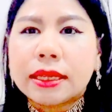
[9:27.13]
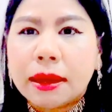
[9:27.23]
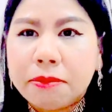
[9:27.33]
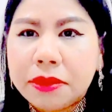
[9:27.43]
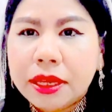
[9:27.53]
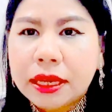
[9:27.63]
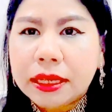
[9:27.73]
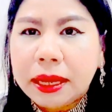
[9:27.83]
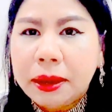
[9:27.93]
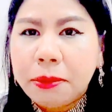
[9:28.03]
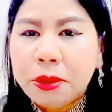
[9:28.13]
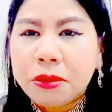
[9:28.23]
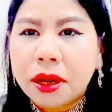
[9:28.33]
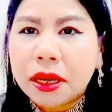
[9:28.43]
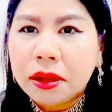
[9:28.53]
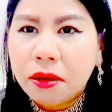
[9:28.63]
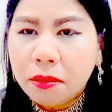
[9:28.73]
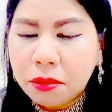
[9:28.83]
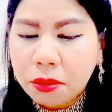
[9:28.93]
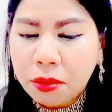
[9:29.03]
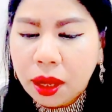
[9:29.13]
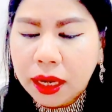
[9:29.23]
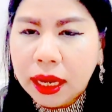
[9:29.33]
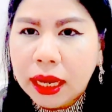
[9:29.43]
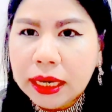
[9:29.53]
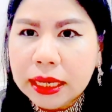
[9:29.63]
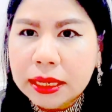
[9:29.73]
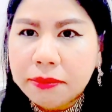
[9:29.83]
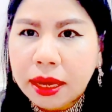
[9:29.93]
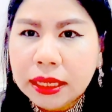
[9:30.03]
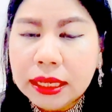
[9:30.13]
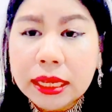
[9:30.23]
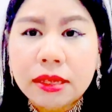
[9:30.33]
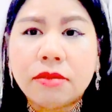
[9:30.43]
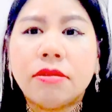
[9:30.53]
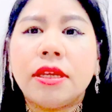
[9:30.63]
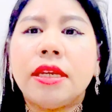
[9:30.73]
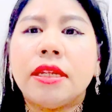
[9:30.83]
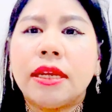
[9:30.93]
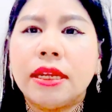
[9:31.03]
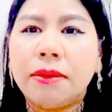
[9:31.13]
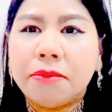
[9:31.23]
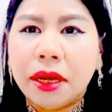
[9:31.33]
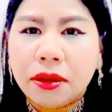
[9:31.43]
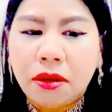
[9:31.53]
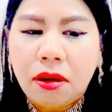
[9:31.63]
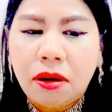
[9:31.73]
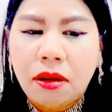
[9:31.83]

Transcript: ทำจริงนะคะ เป็นธุรกิจครอบครัวนะคะ ในแบรนด์นี้นะจิวเวลรี่นะทำมาก็